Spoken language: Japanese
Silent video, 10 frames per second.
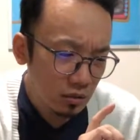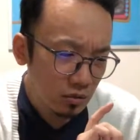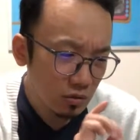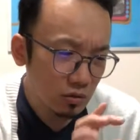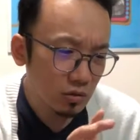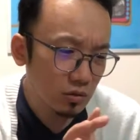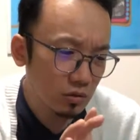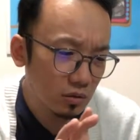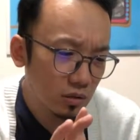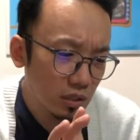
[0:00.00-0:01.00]
この
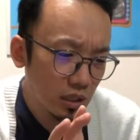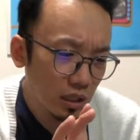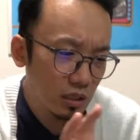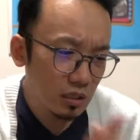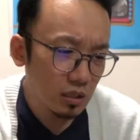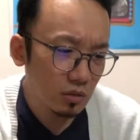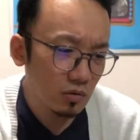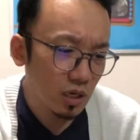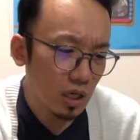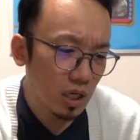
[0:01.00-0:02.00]
遠近
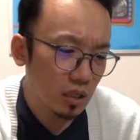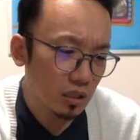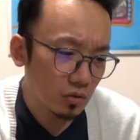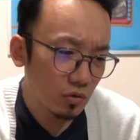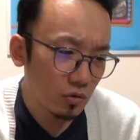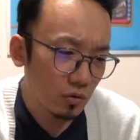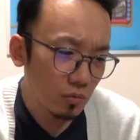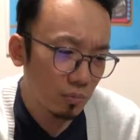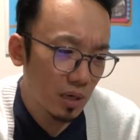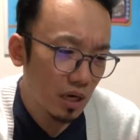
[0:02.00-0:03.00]
を抱えての
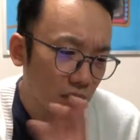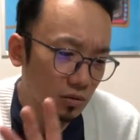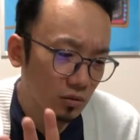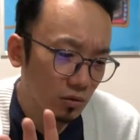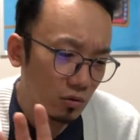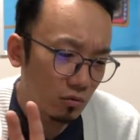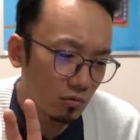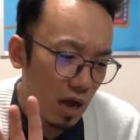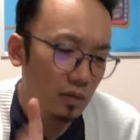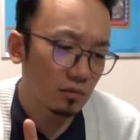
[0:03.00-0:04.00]
パート
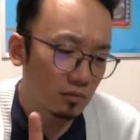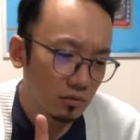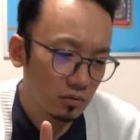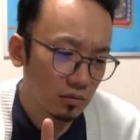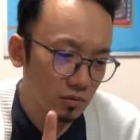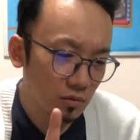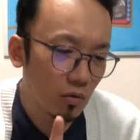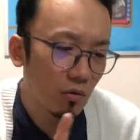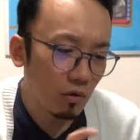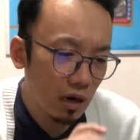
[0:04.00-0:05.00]
1の
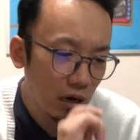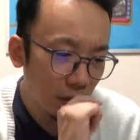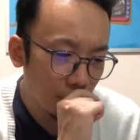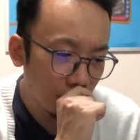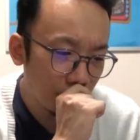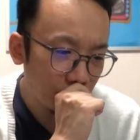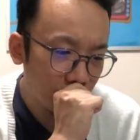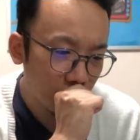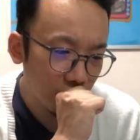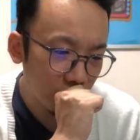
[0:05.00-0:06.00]
方は、
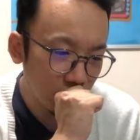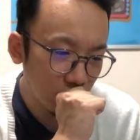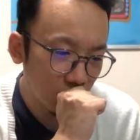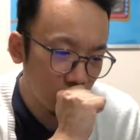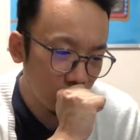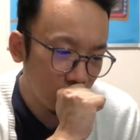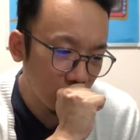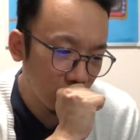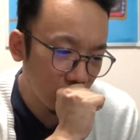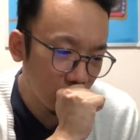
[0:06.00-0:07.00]
えっ
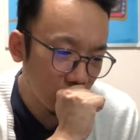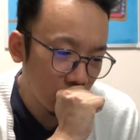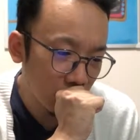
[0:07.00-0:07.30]
と